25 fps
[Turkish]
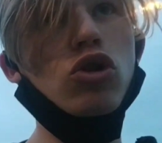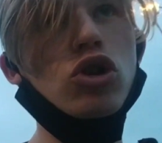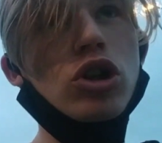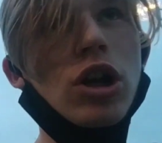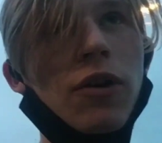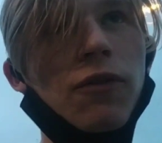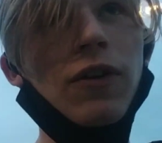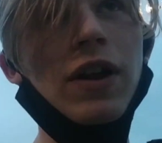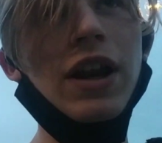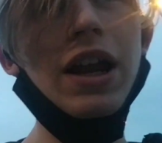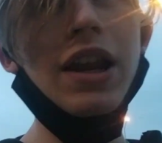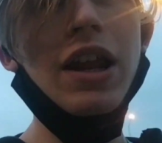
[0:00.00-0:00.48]

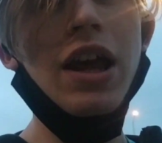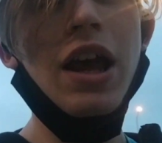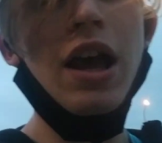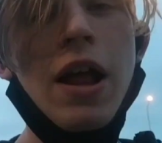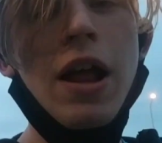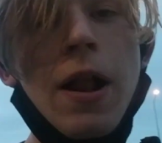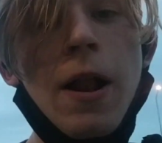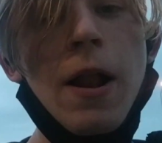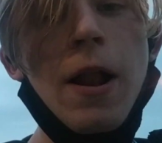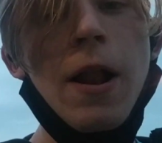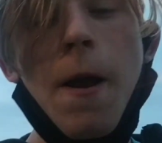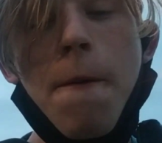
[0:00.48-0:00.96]
koşar falan.
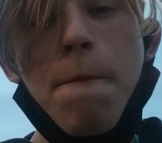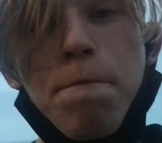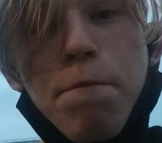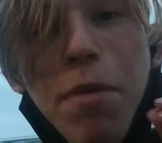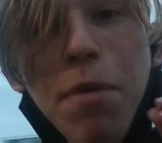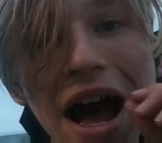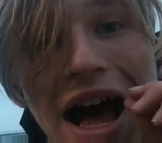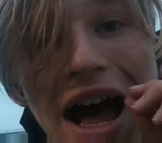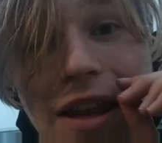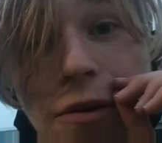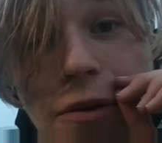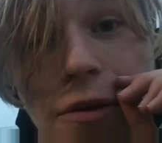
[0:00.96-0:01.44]

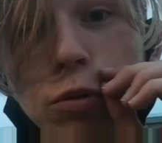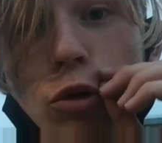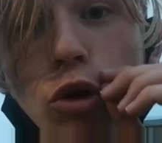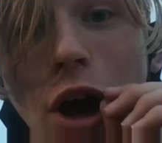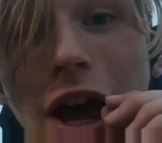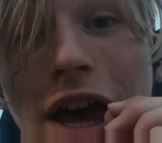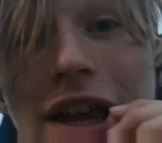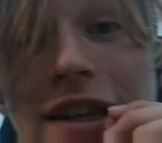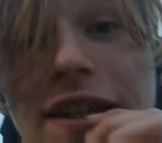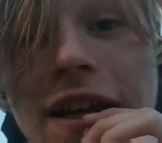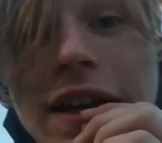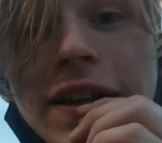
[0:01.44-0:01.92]
Ben
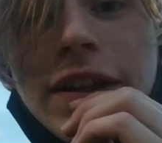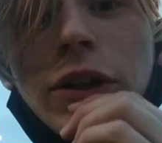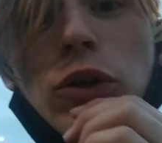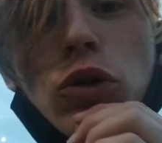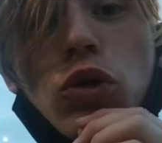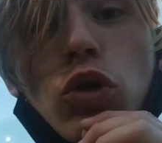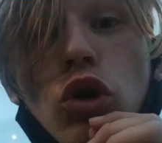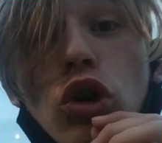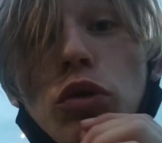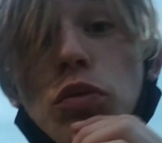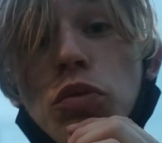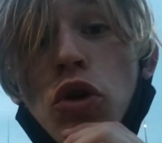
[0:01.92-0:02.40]
bu
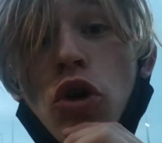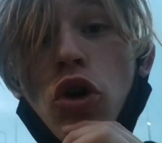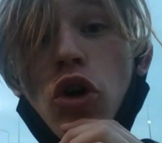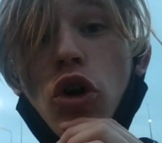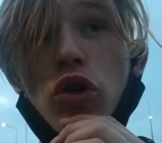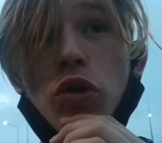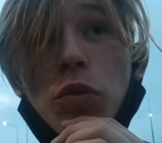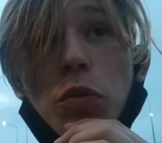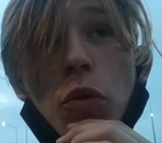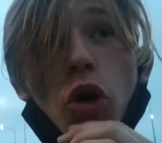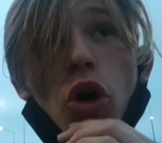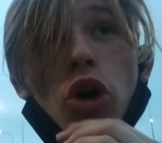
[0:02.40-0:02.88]
ezanı
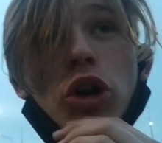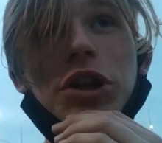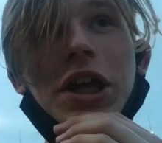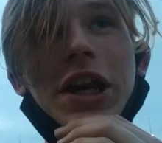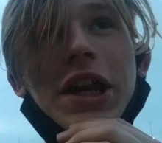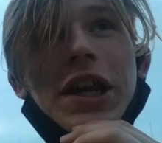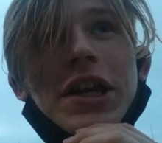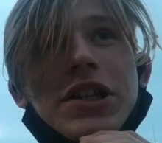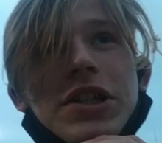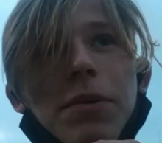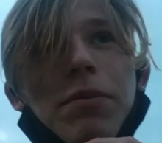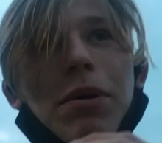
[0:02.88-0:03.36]
duymuyorum. O
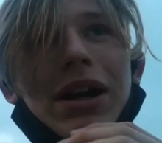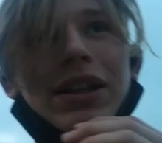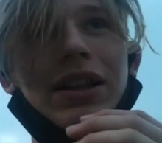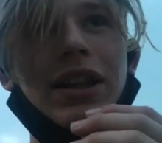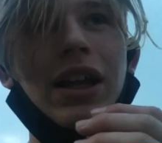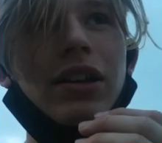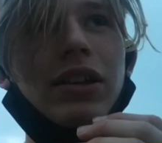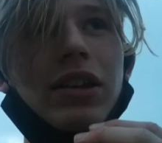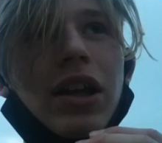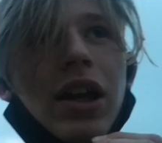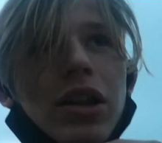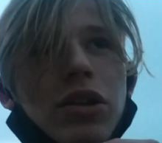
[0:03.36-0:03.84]
derece bak
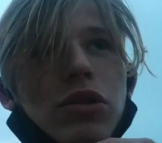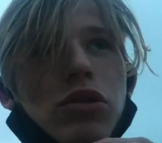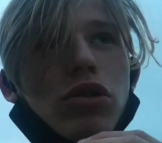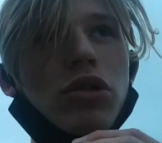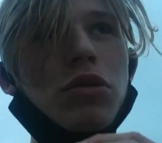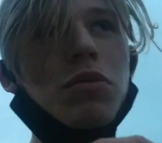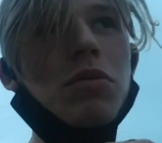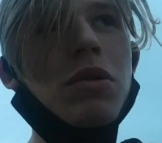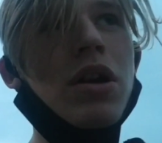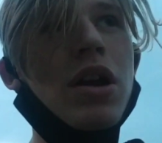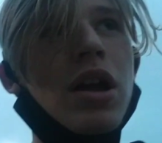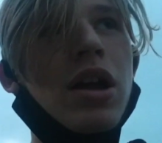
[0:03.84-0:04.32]
takla
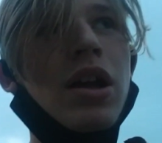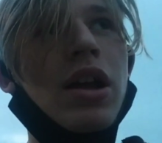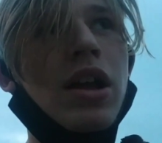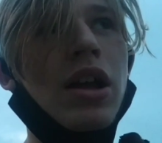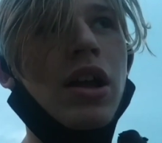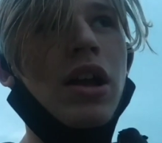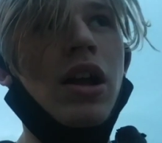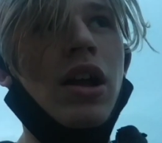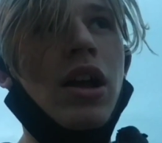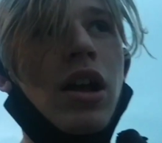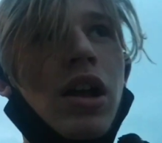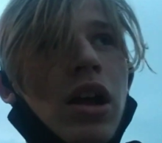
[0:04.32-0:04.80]
atıyorum.
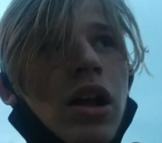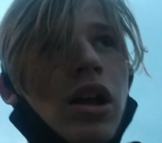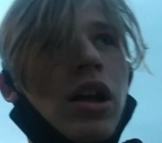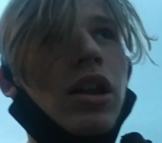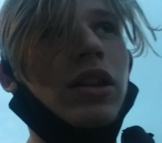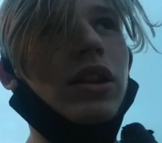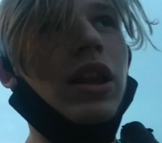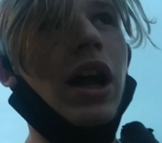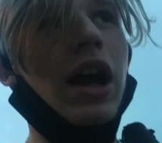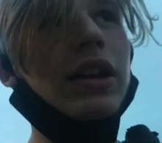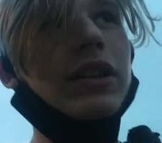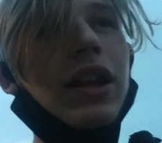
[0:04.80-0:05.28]

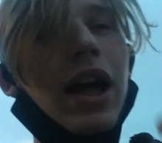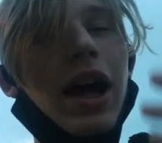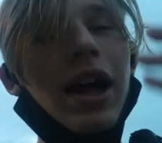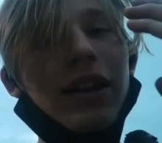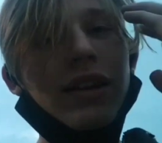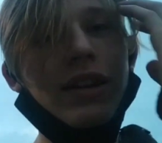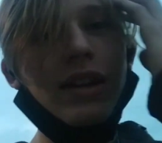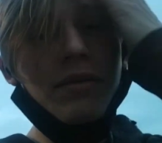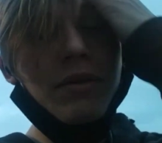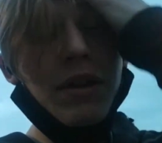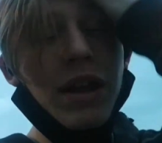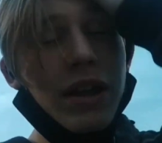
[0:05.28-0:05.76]
Takla
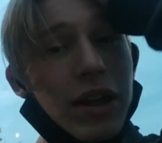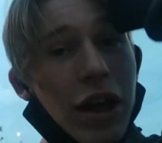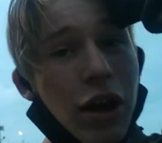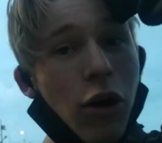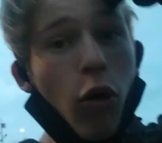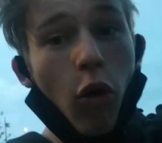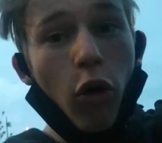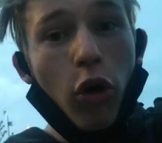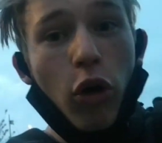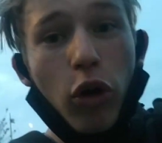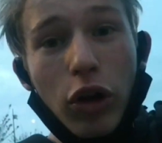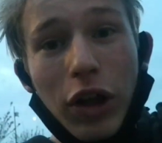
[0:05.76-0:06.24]
attığımda da
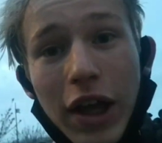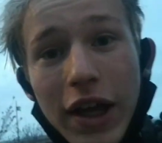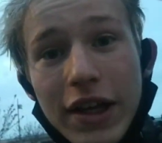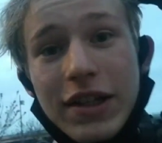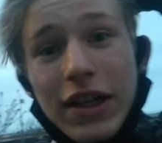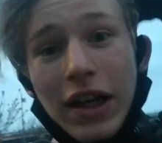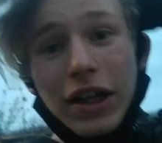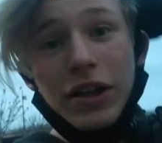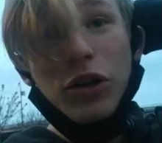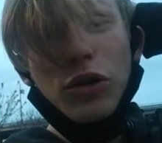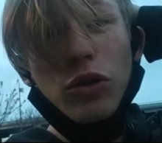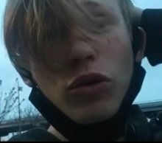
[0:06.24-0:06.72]
o
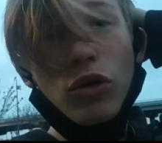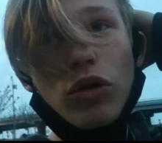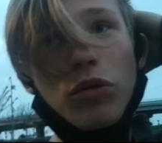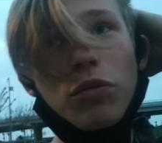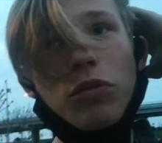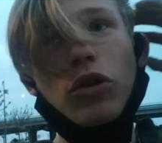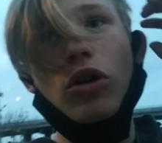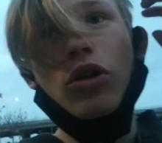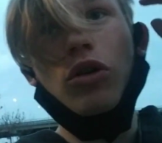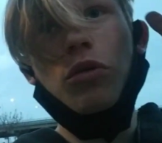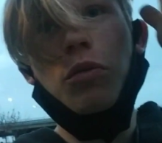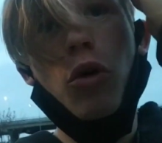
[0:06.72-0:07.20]
ezanı
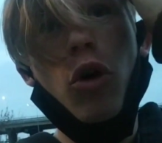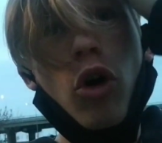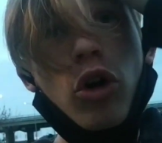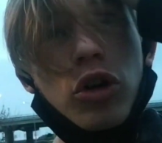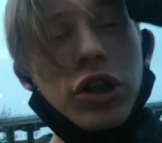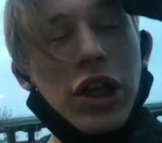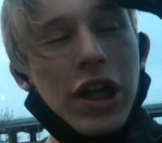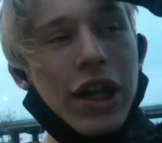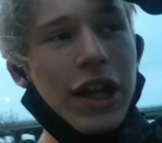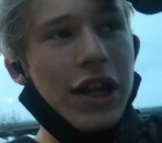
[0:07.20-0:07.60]
duymuyorum. O